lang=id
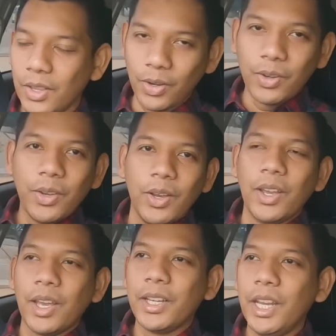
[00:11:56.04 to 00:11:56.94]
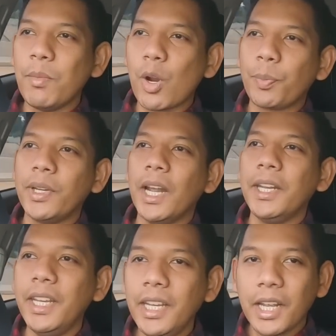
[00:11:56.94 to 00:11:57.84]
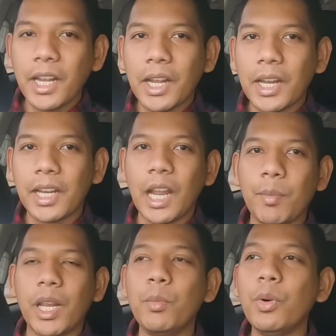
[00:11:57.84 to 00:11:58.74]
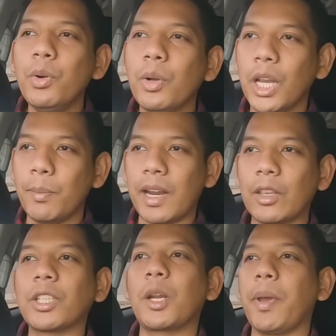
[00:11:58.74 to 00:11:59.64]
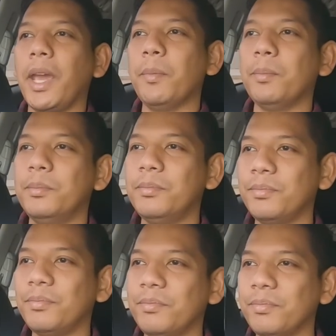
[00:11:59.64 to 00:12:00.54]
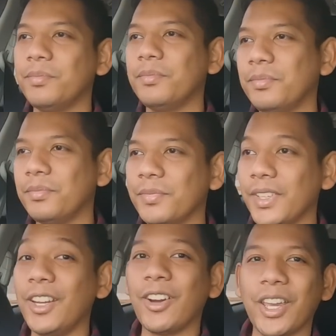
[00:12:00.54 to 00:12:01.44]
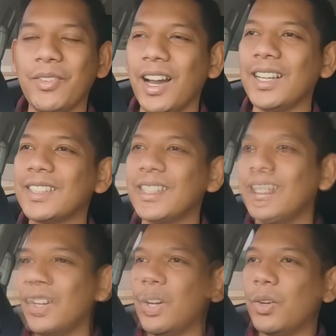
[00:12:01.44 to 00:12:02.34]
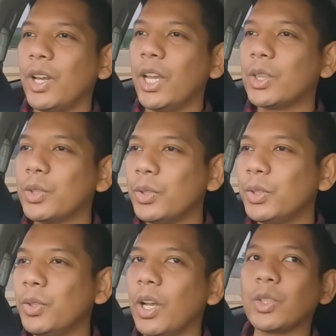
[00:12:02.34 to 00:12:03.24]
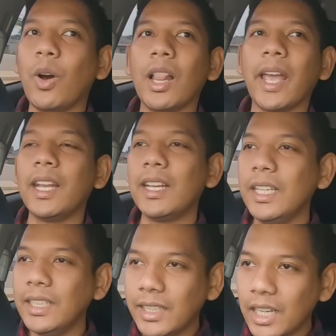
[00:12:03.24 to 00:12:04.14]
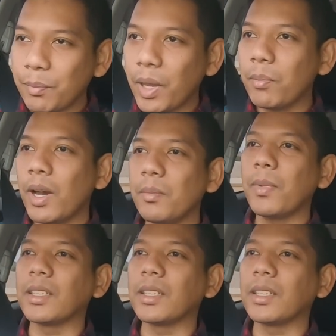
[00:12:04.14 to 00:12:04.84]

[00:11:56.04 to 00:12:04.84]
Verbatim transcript: tuh dia baru pindah di 6500 rpm jadi oke okay banget sih udah gitu juga soal handlingnya memang